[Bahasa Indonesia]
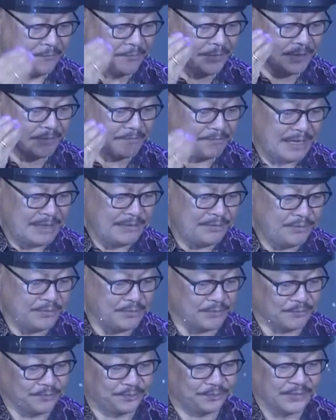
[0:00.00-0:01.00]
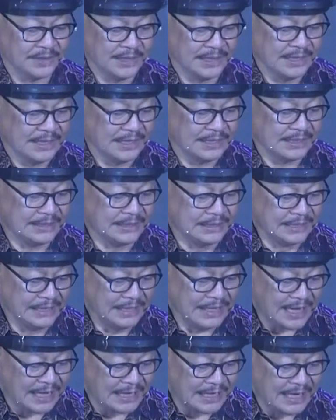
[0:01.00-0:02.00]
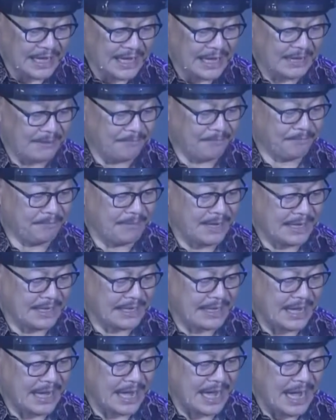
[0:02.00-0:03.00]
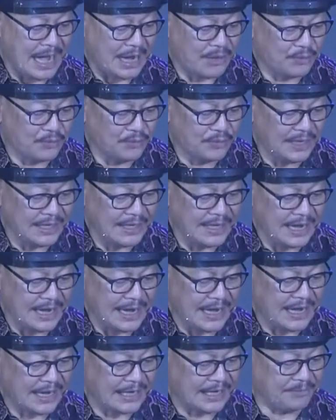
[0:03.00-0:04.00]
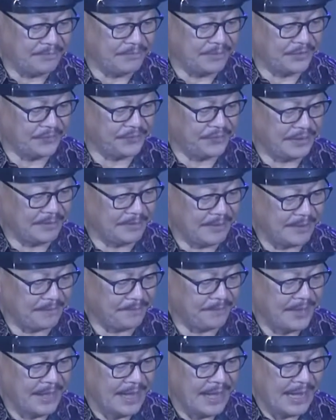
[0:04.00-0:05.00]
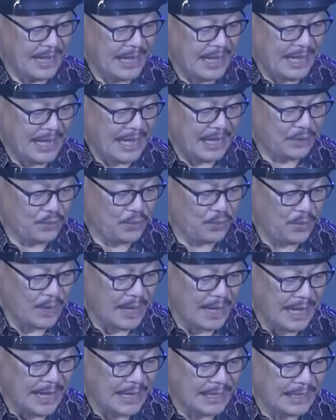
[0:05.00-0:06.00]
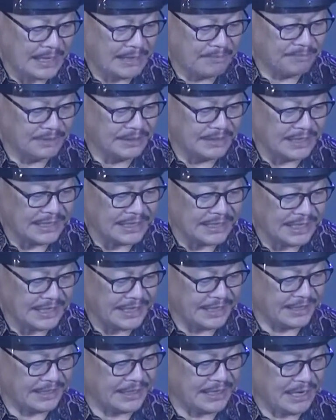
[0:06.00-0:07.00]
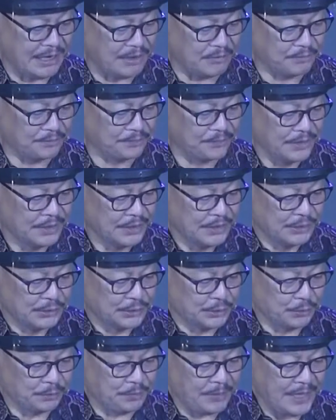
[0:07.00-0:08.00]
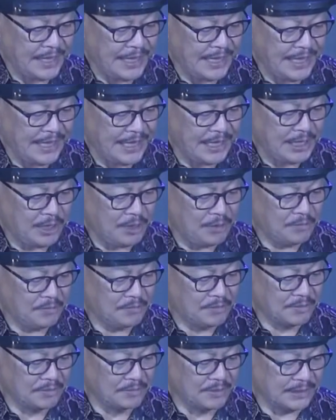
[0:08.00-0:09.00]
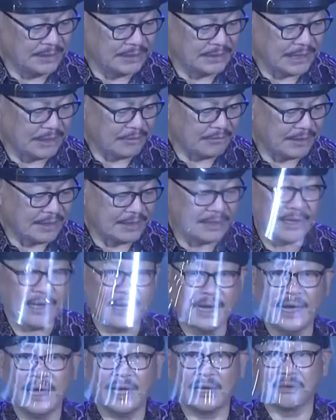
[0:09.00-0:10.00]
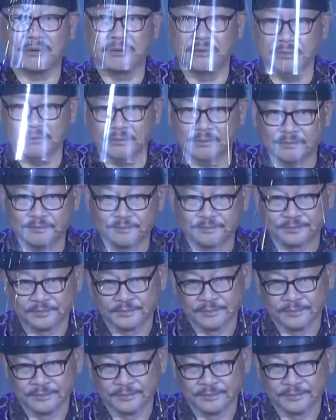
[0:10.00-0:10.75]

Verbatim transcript: Firmanmu, dengarlah maka akulah yang akan berfirman. Aku akan menanya engkau supaya engkau memberitahukan aku.